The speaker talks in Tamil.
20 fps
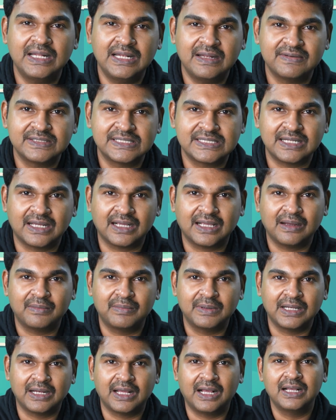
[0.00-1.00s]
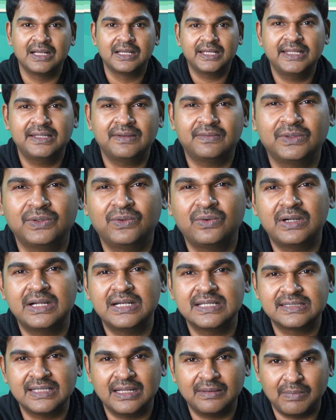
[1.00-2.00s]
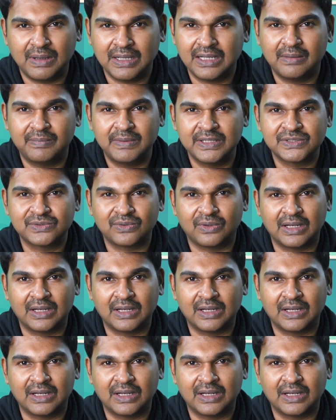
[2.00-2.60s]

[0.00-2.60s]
வெளியில் வச்சுட்டாங்க அப்படின்னா இதை வந்து ஒரு டிசைன் பக் அப்படின்னு